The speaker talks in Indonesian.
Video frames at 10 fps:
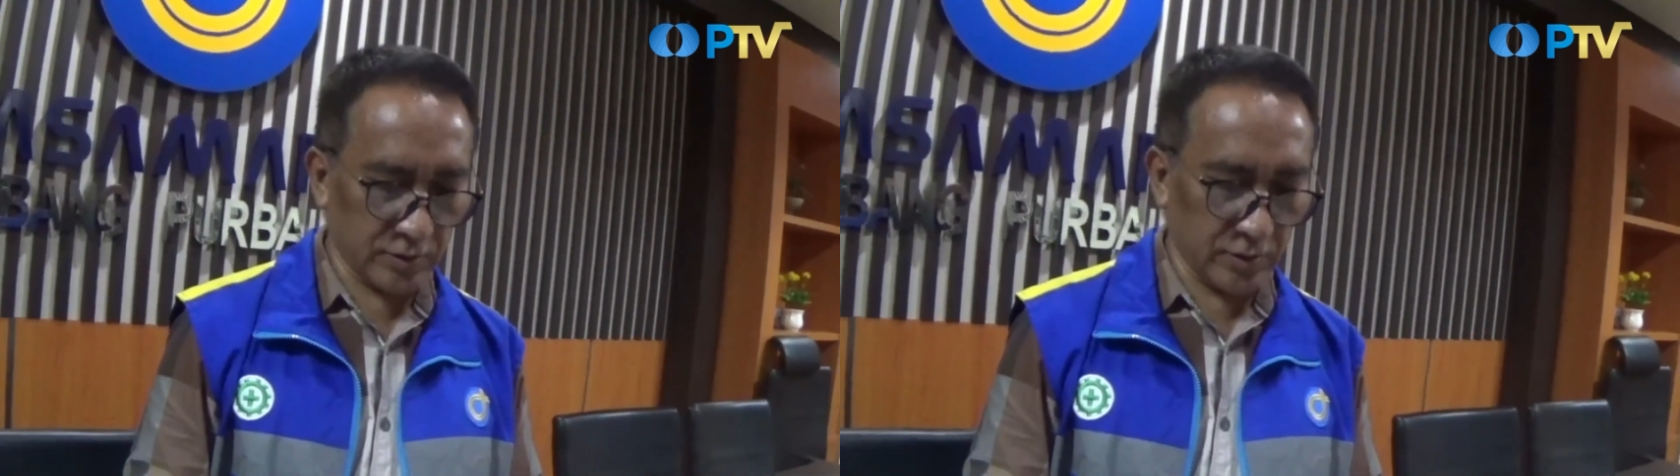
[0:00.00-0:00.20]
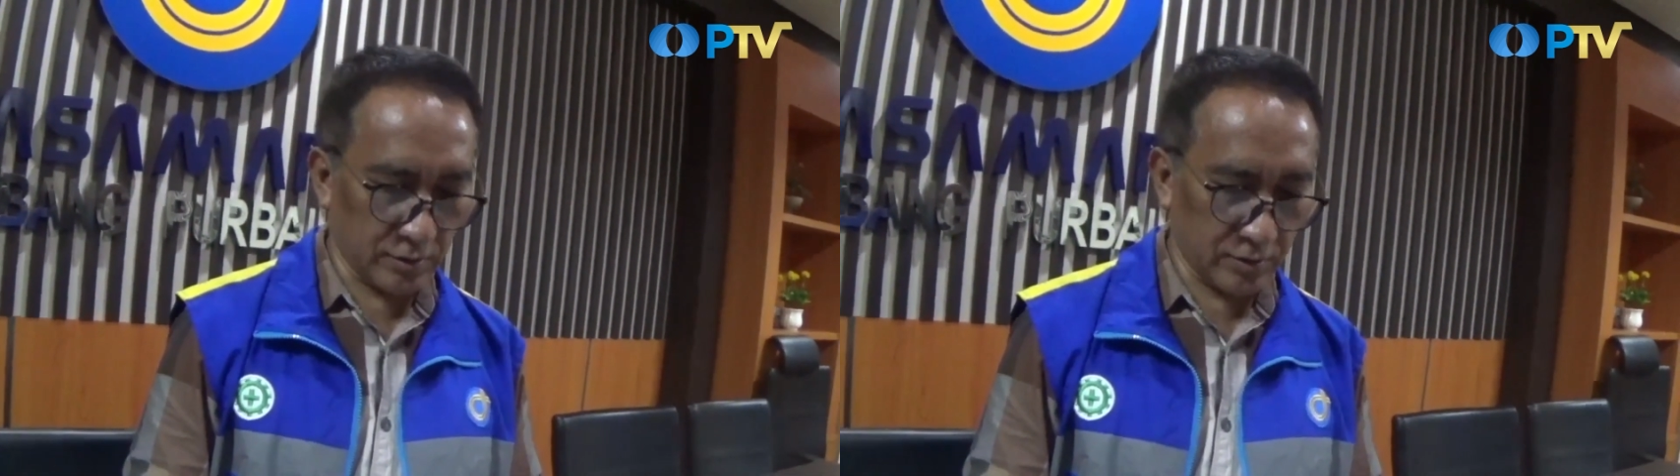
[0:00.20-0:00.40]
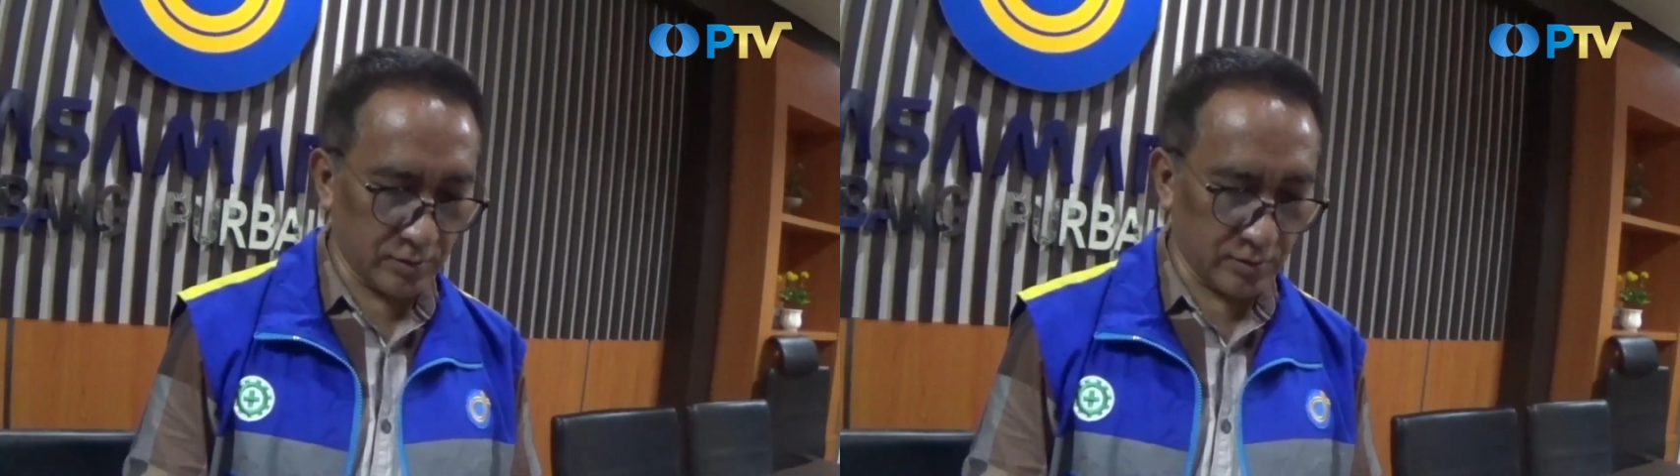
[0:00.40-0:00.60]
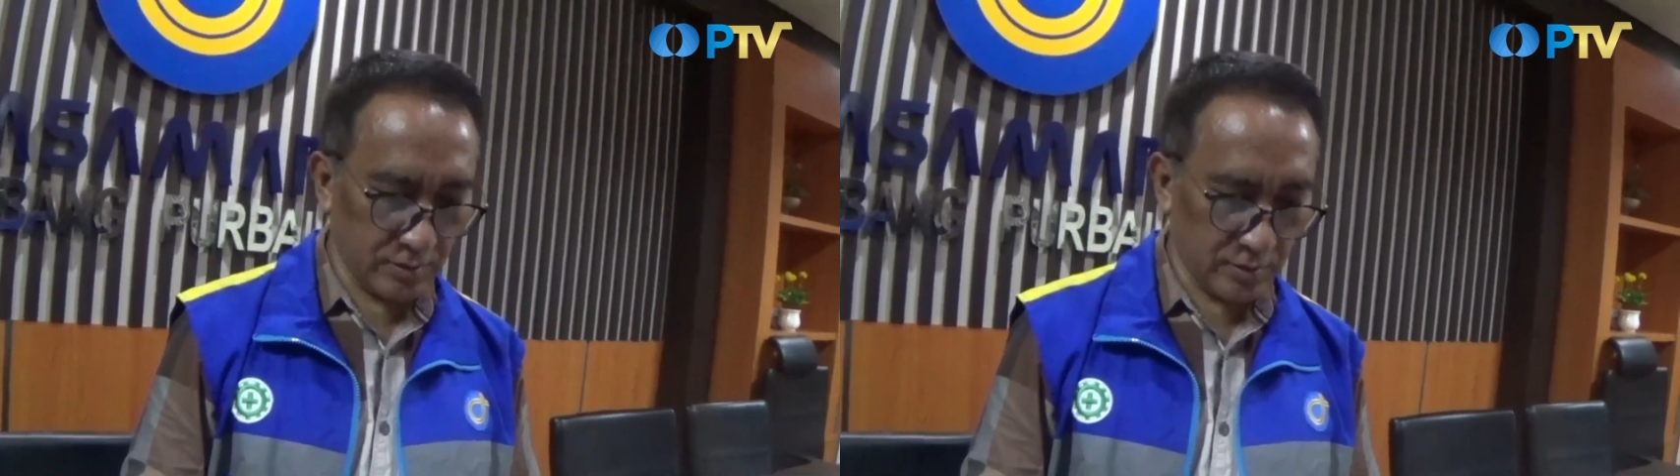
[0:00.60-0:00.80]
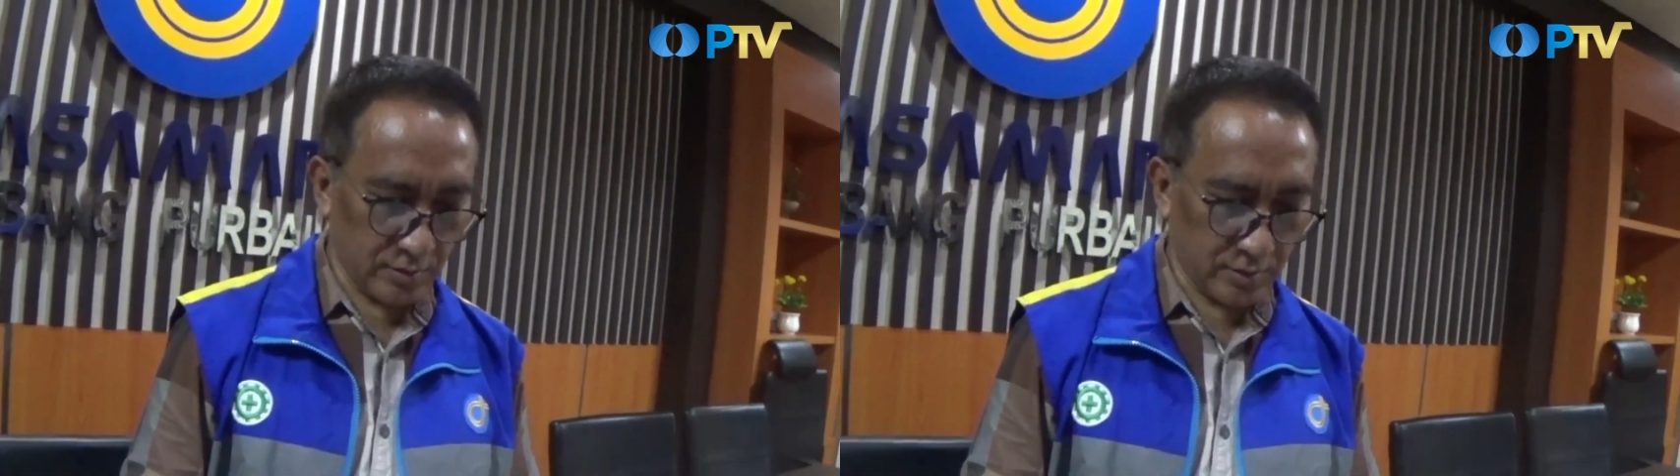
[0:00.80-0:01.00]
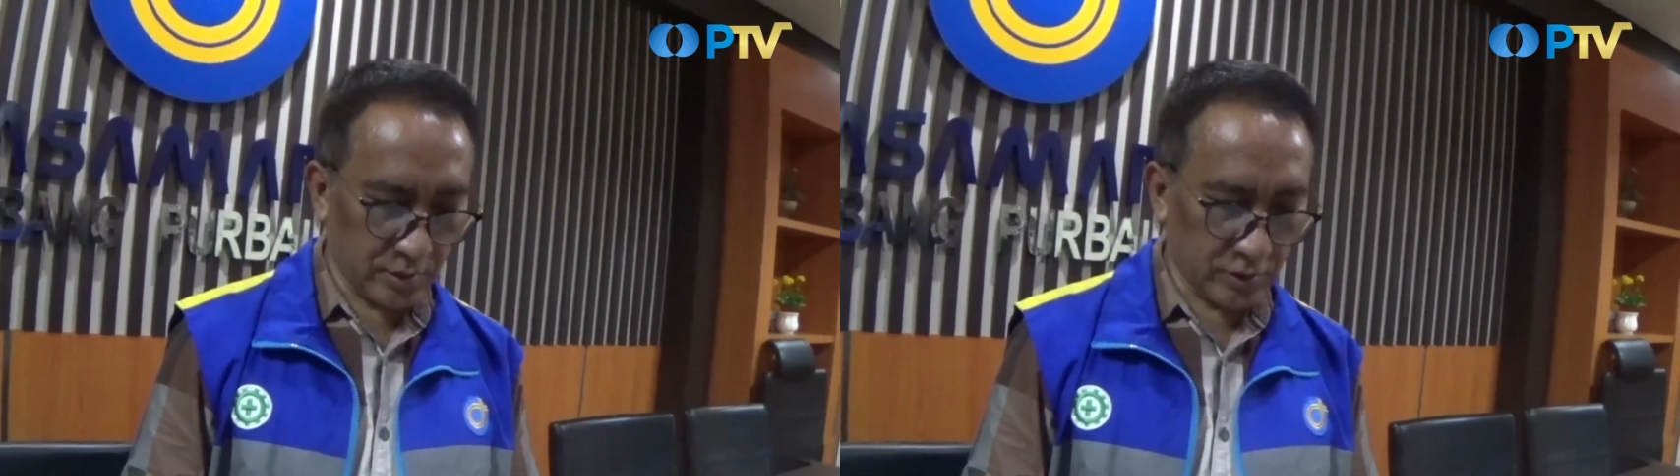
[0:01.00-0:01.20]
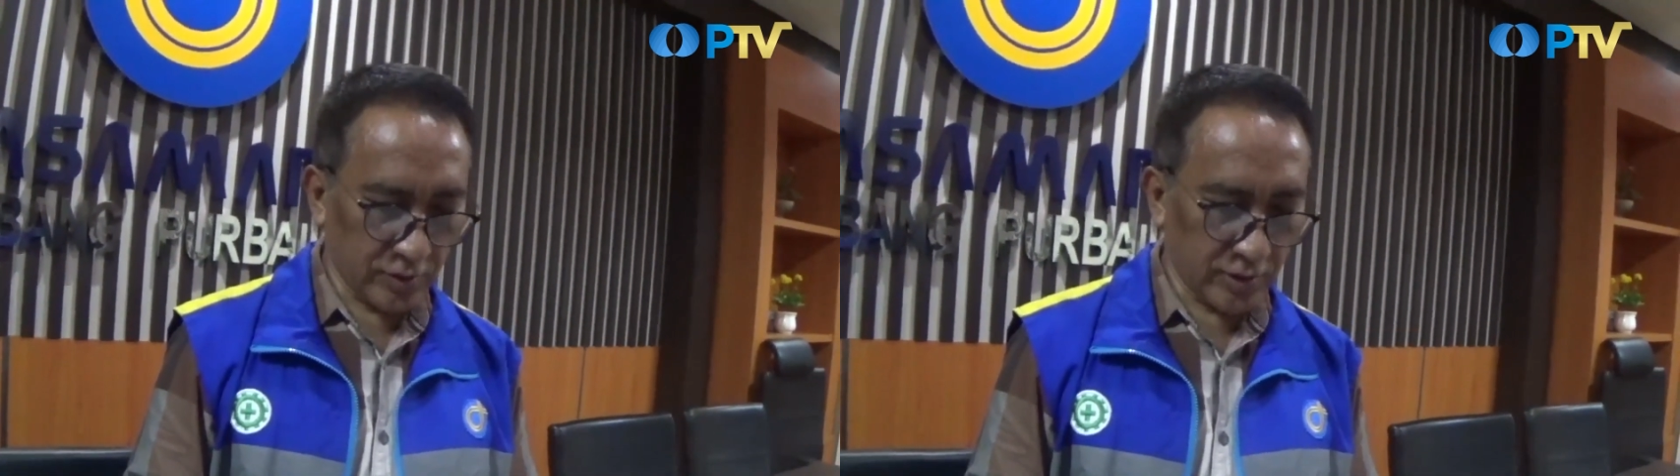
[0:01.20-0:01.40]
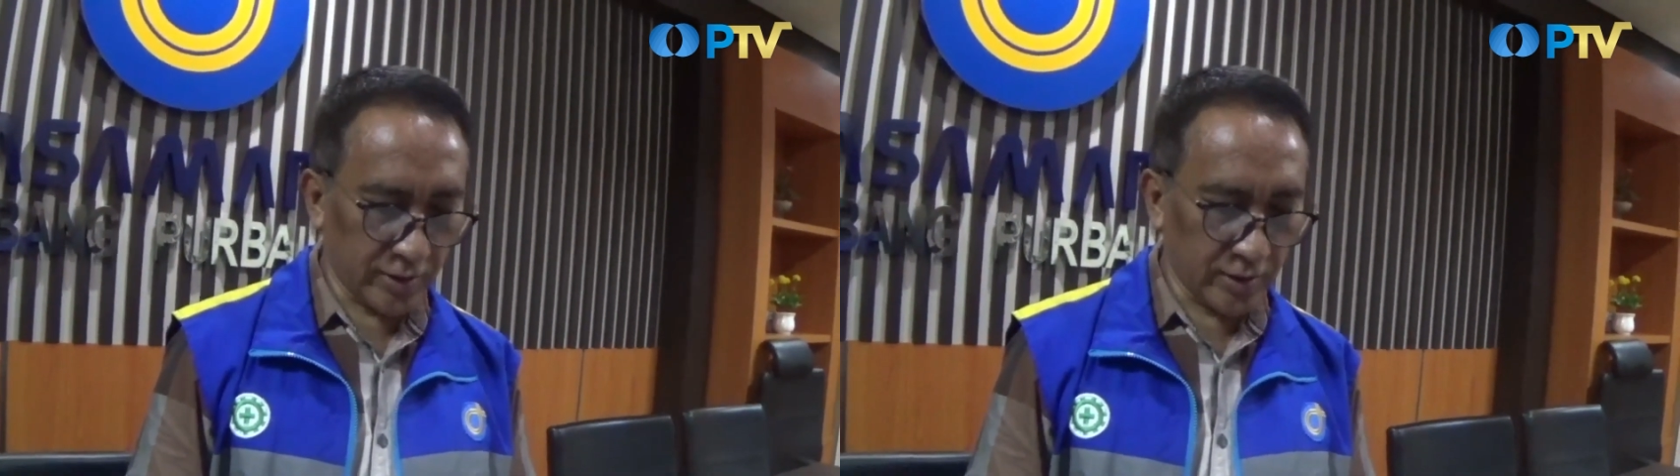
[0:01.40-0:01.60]
1 itu
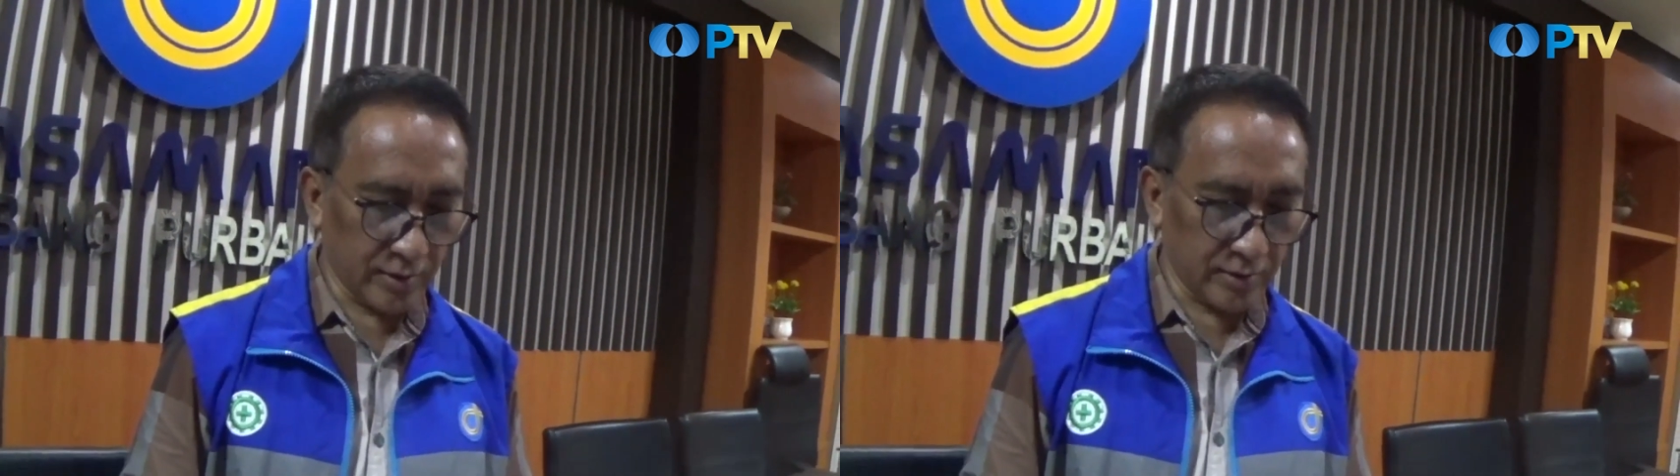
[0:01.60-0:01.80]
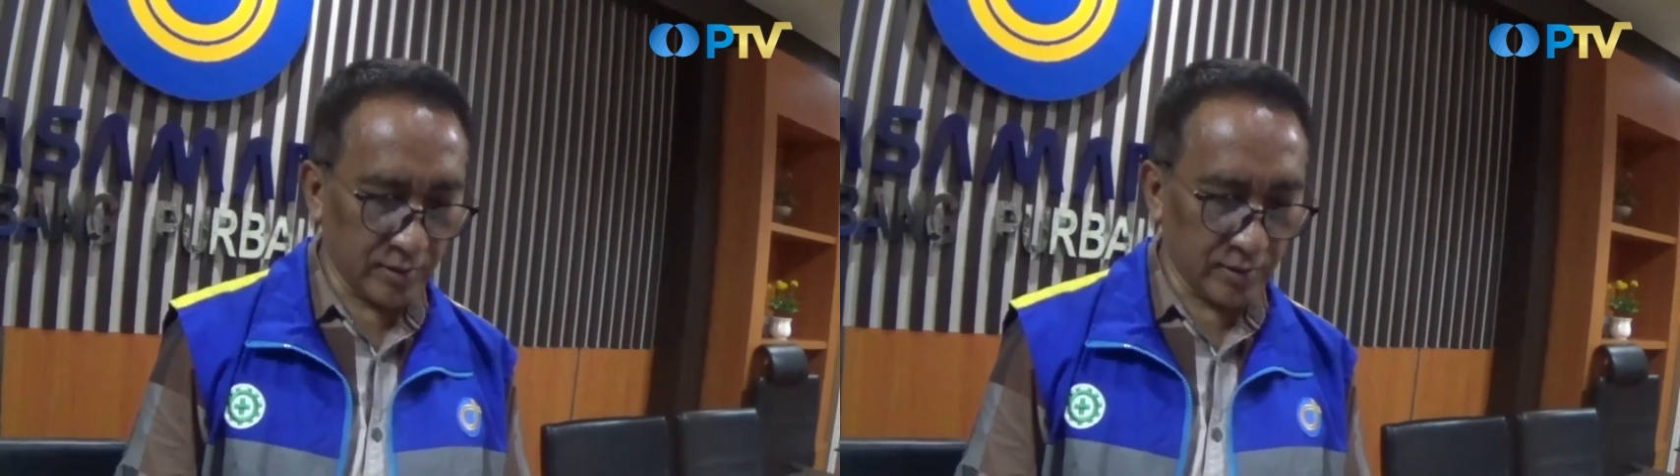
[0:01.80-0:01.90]
kenaikan